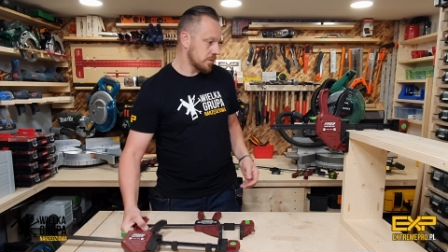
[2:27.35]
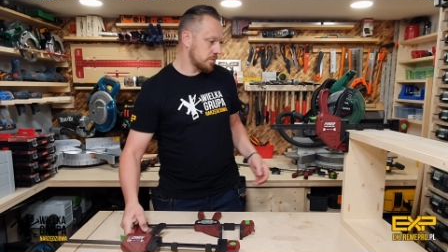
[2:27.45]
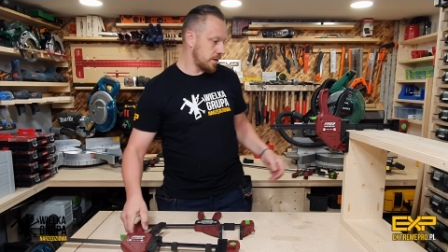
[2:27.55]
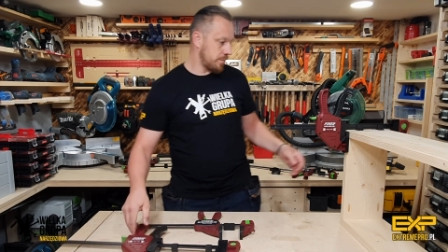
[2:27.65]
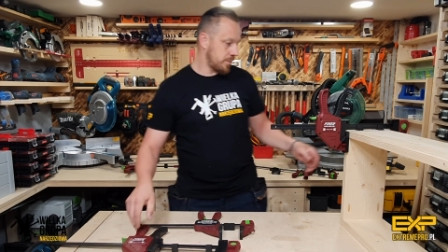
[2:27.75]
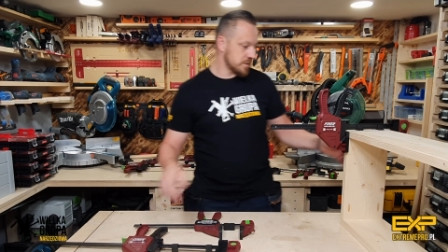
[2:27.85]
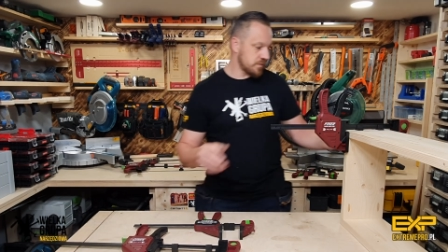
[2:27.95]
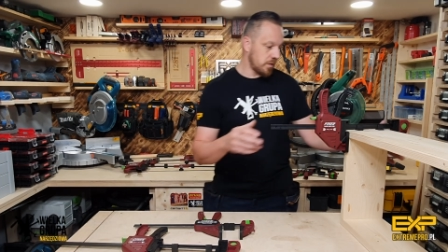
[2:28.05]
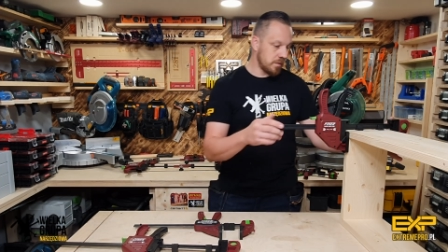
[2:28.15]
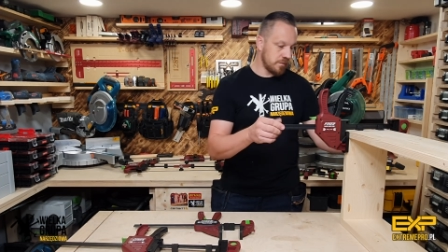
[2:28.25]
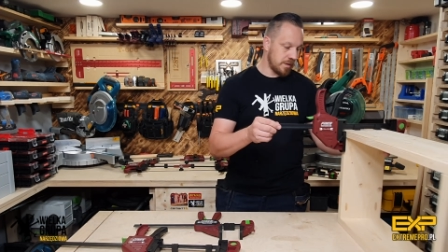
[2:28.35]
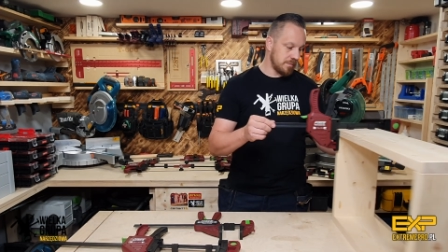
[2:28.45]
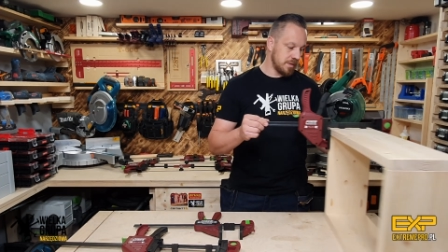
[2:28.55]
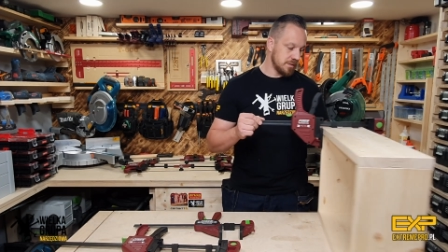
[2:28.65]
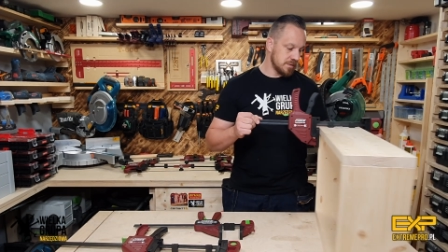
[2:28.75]
które pozwolą Wam
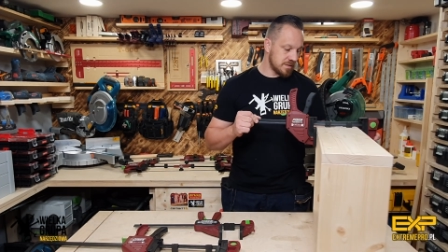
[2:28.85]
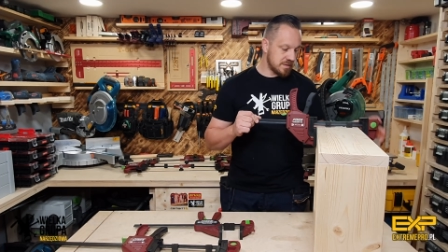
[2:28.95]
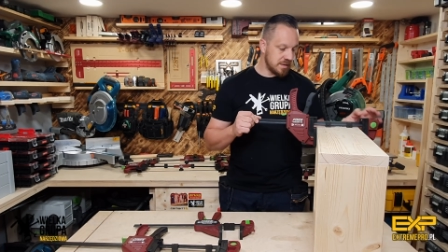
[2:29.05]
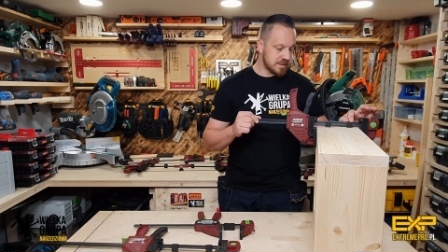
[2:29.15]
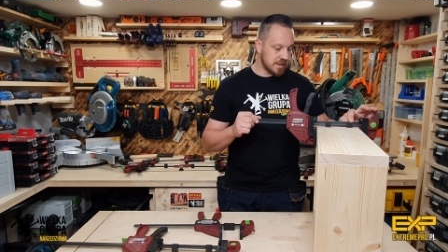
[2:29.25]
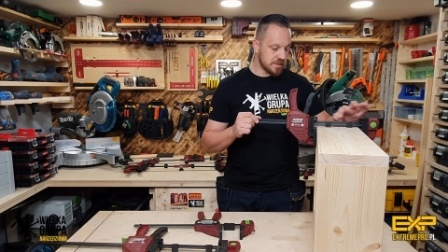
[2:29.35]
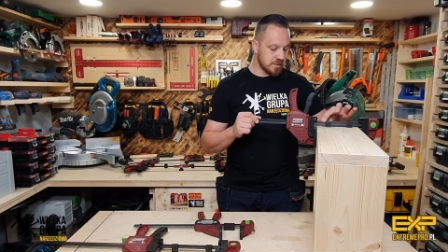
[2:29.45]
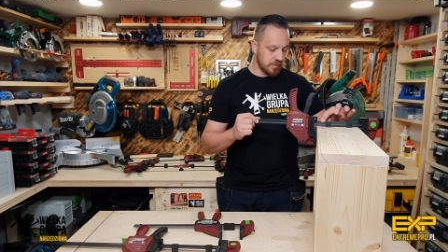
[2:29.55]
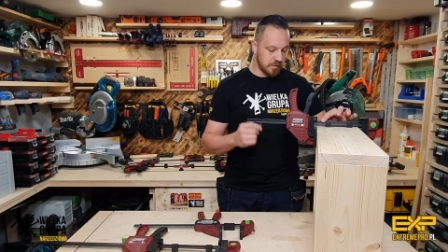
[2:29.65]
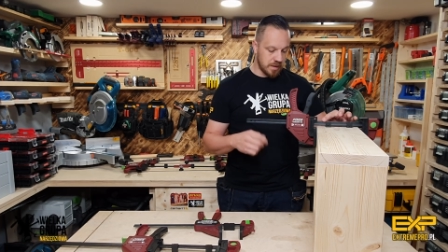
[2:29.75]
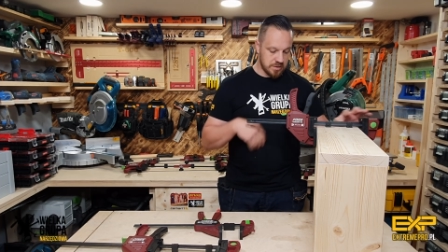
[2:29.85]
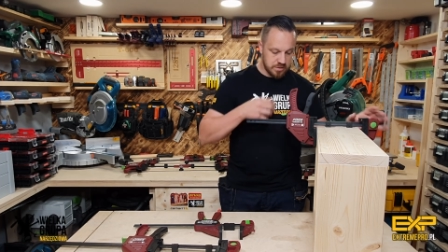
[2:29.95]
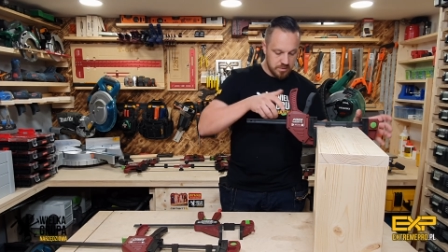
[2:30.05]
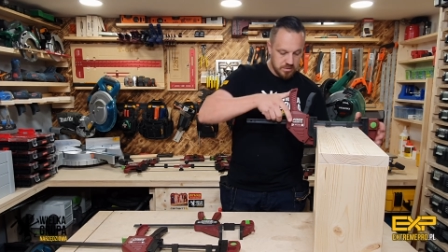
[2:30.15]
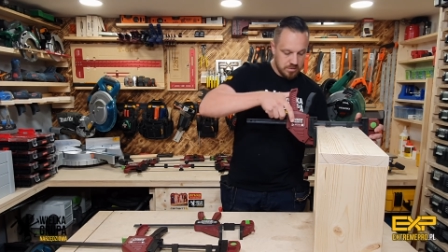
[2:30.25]

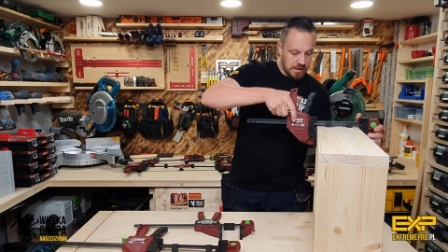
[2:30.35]
zdystansować